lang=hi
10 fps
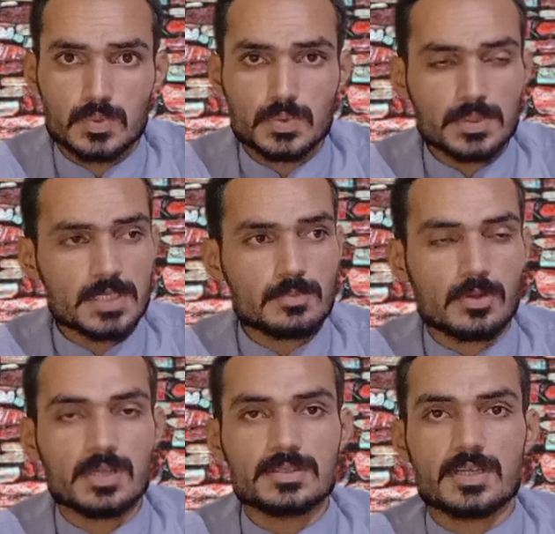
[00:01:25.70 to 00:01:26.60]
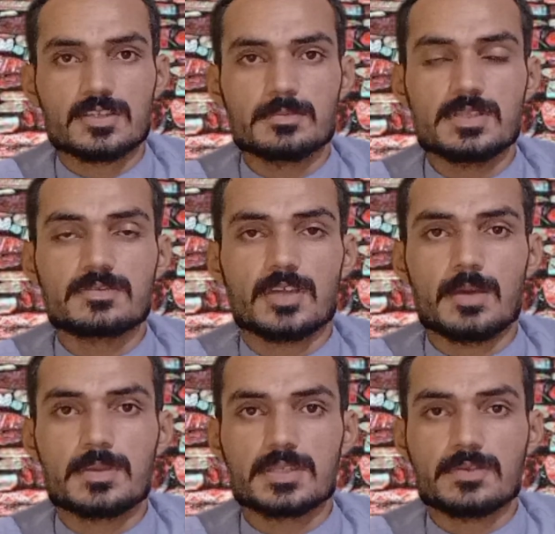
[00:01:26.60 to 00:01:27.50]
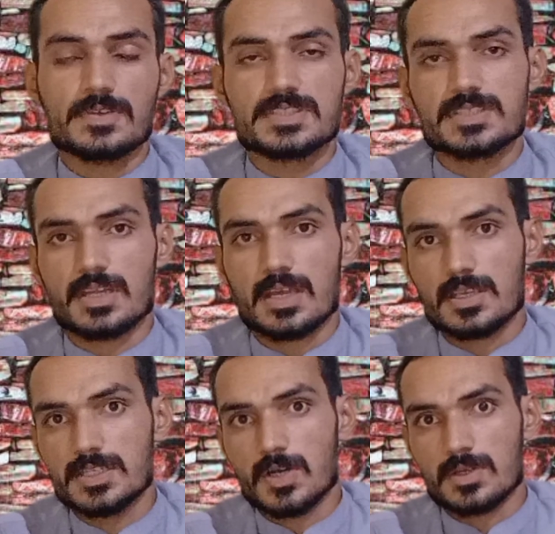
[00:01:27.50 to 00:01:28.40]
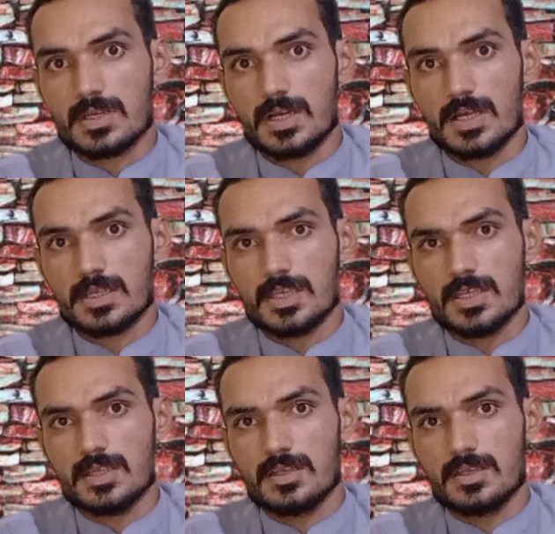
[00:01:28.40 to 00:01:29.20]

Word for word: उन्होंने मौलाना तारक जमील साहब की तरफ इशारा किया और कहा कि